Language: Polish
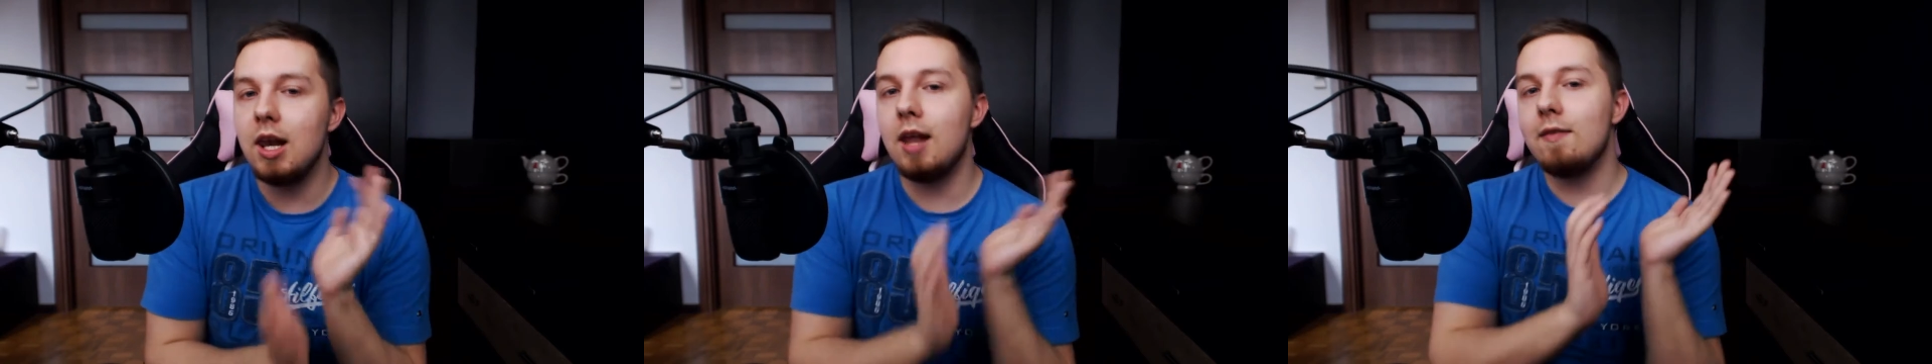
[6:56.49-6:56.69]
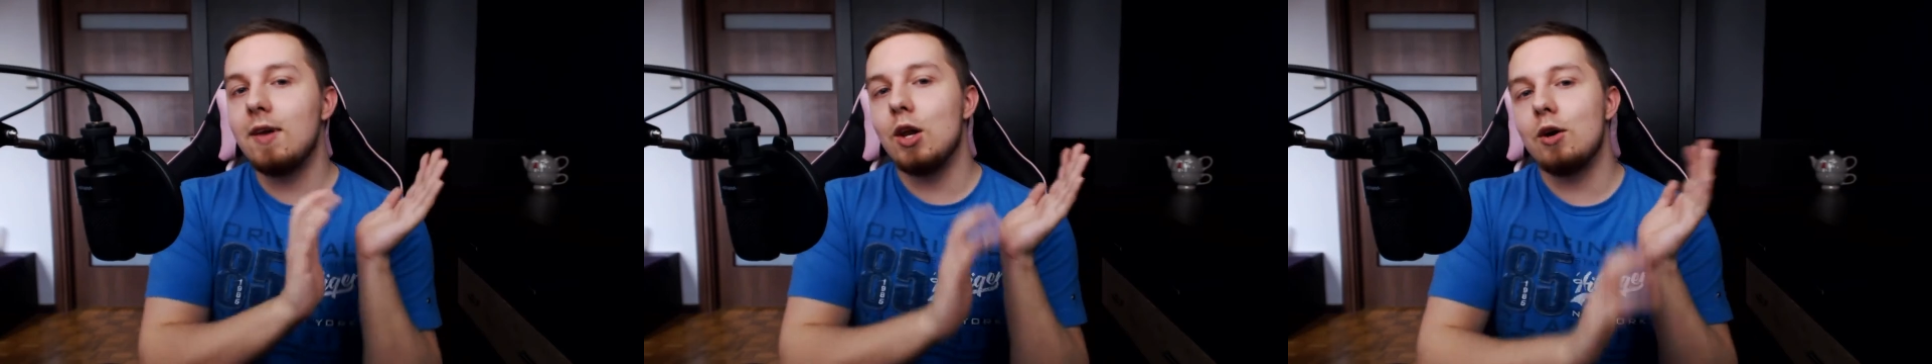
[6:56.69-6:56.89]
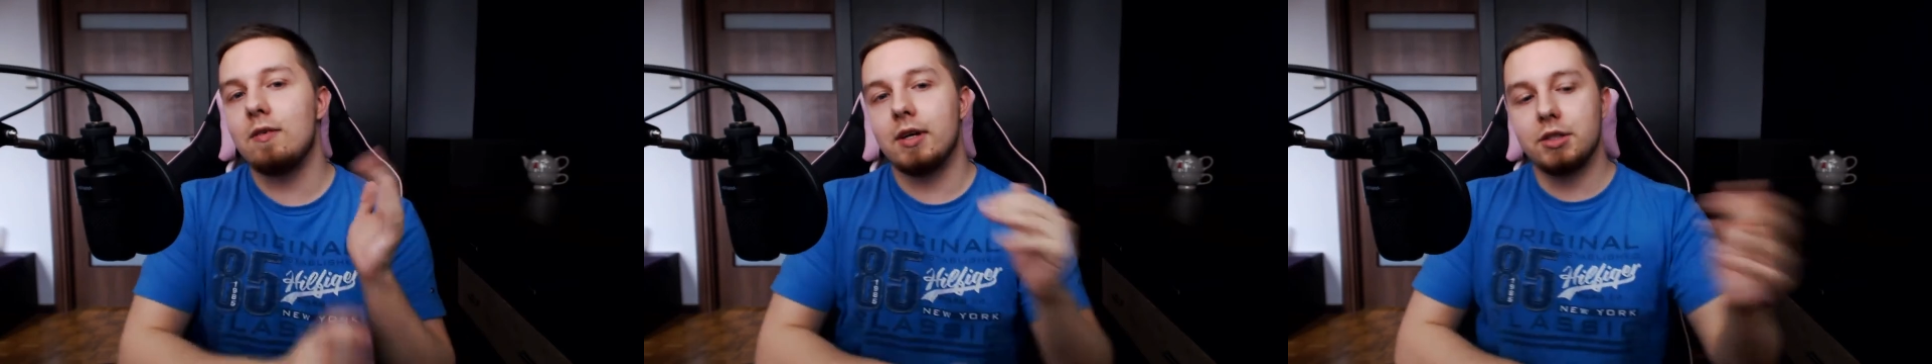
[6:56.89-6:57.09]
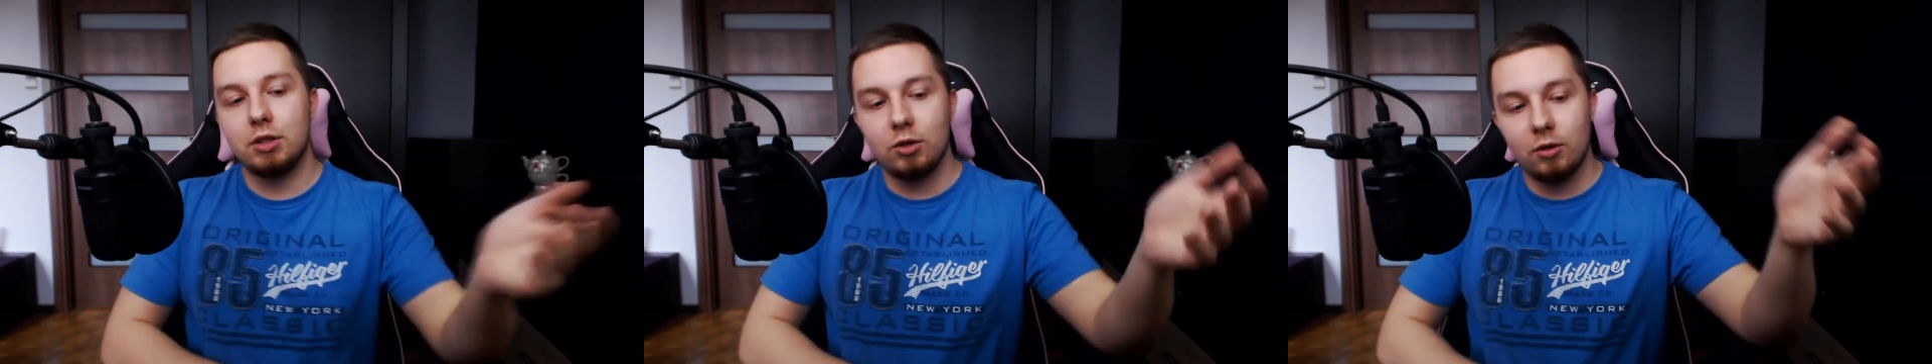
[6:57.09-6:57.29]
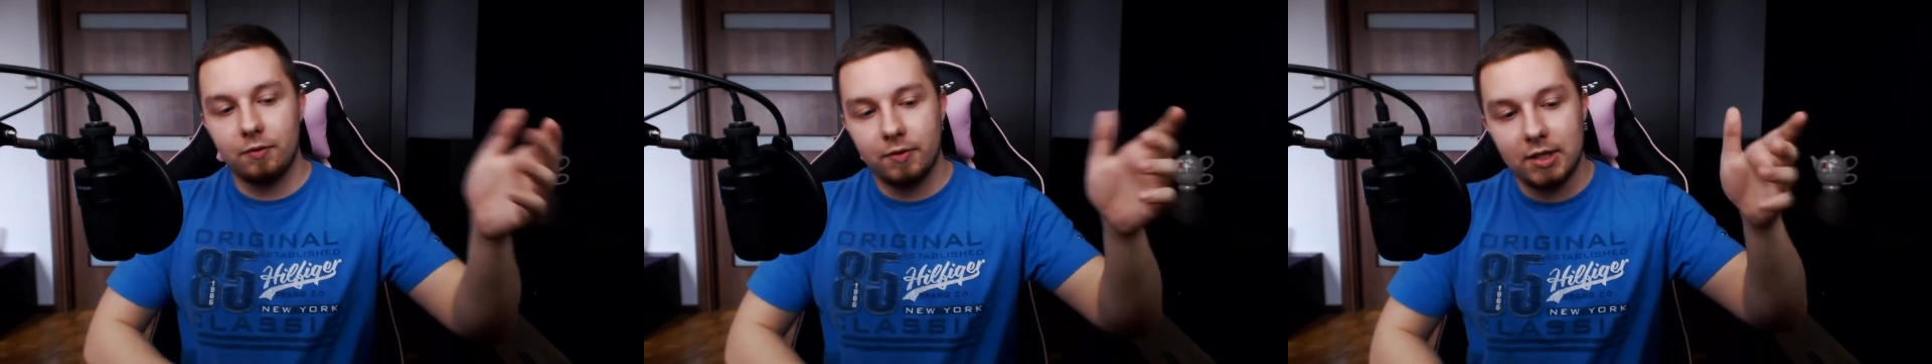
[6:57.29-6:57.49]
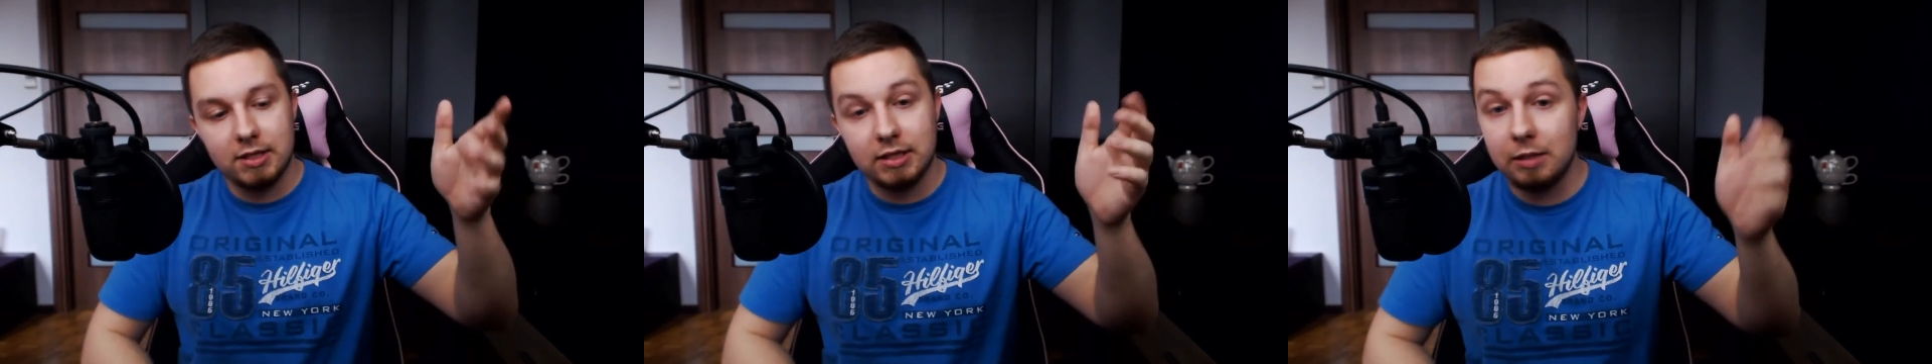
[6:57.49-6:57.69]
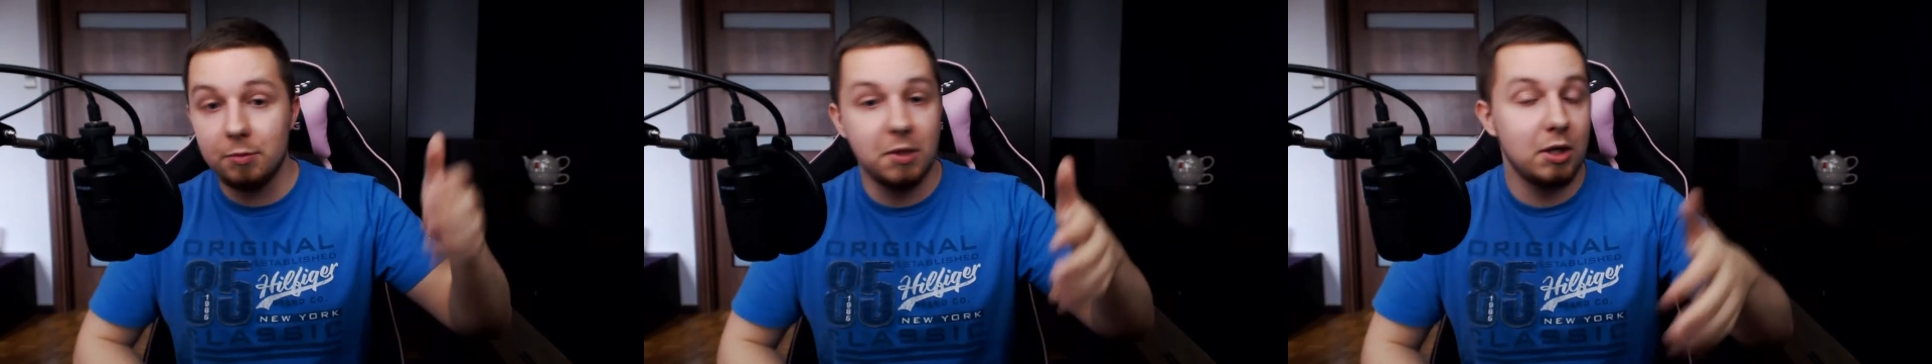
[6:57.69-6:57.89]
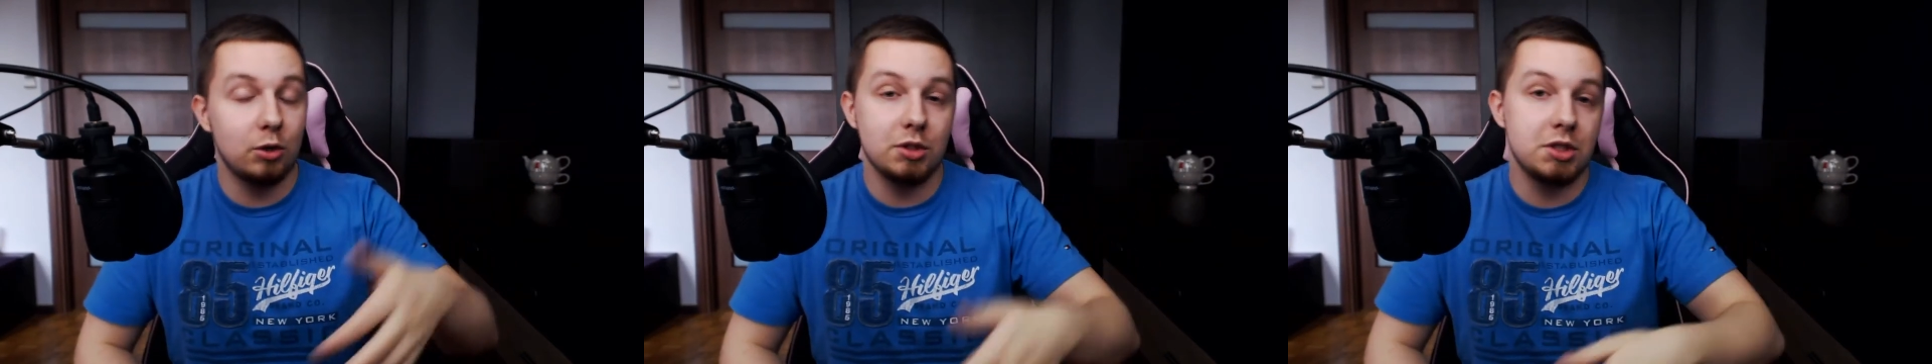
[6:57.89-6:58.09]
levelować, to w
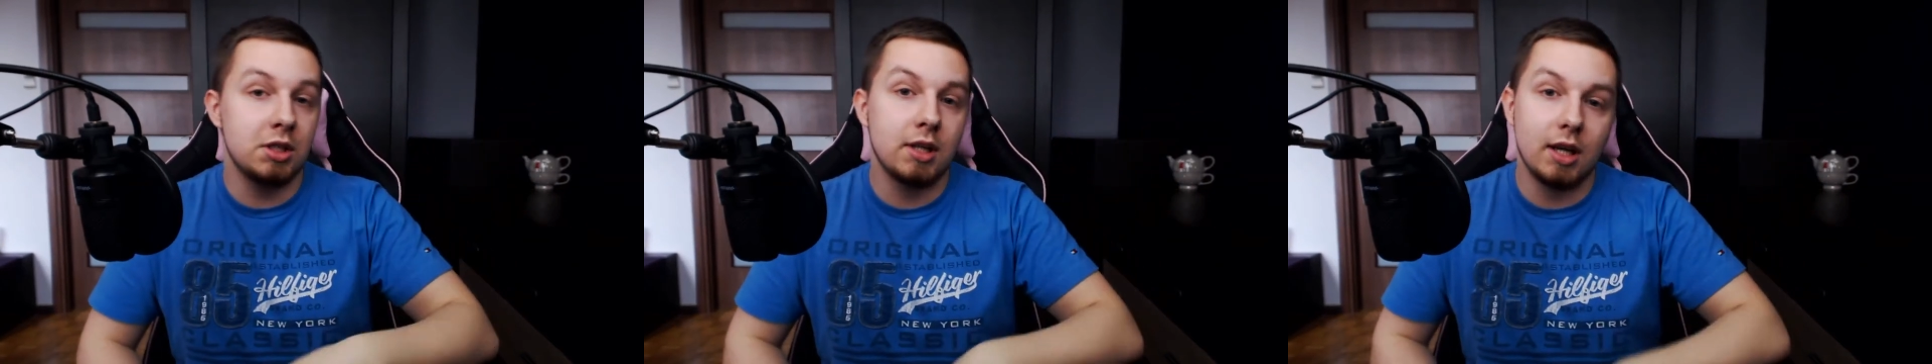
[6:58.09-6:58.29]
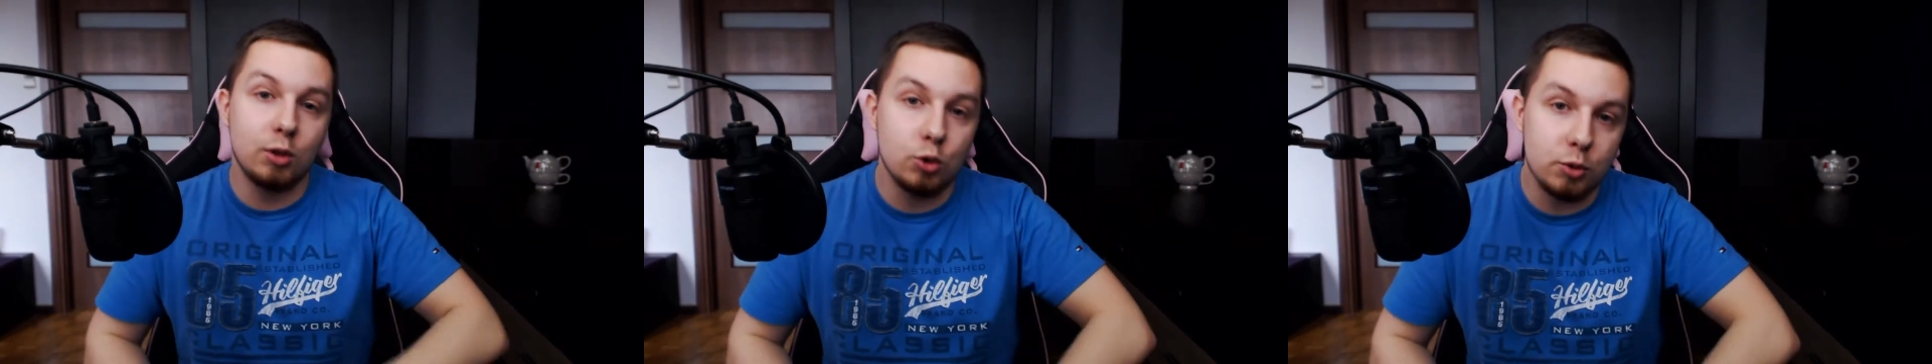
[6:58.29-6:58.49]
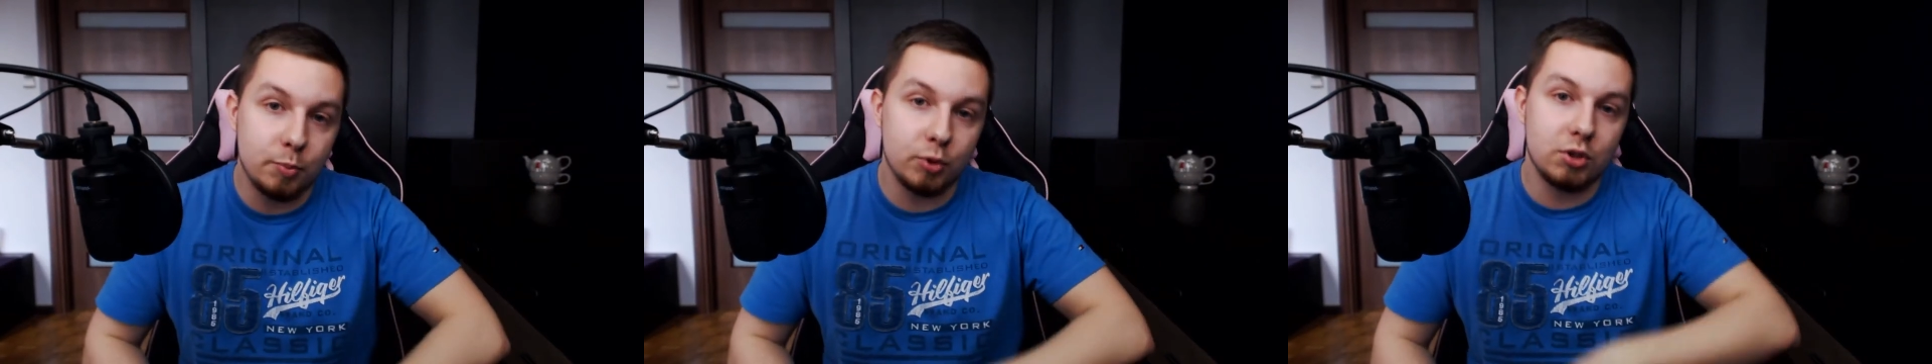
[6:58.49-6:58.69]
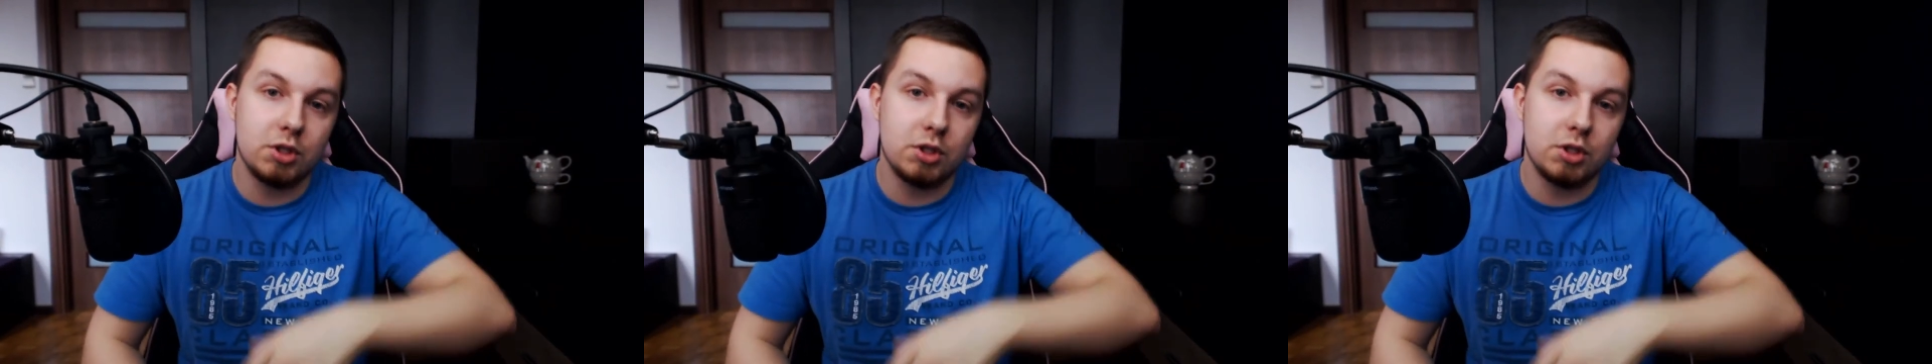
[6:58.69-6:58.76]
następnych odcinkach już